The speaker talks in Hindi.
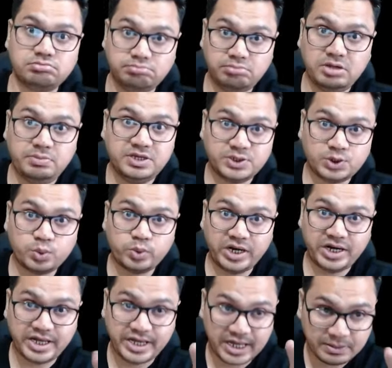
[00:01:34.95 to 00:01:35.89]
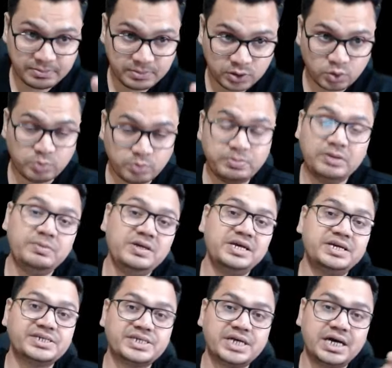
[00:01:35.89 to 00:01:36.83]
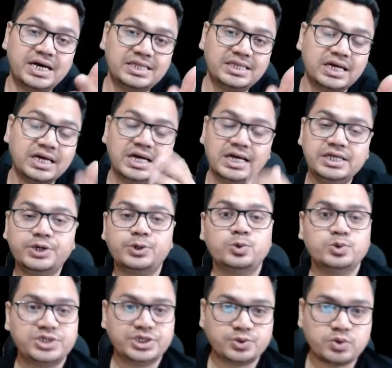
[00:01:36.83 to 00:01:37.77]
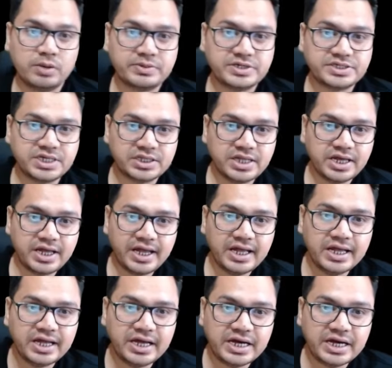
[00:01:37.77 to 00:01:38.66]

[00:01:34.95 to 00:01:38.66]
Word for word: बीबीए स्टूडेंट हैं आप तो बीबीए के साथ ये कोर्सेज को आप कर सकते हैं